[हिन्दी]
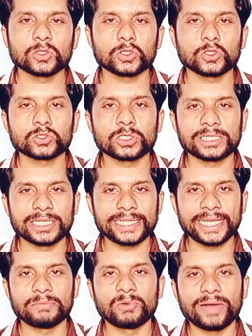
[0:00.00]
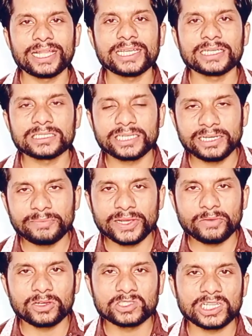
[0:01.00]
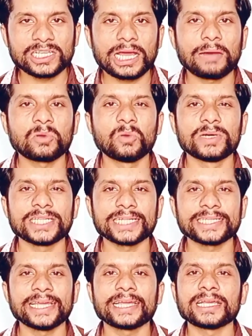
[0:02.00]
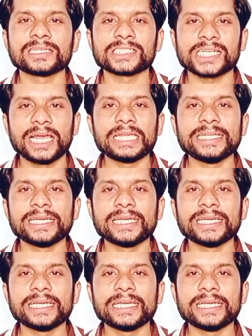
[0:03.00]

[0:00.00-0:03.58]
तो दोस्तों चलते हैं मोबाइल की स्क्रीन पे और चल के आपको बताते हैं कि किस तरह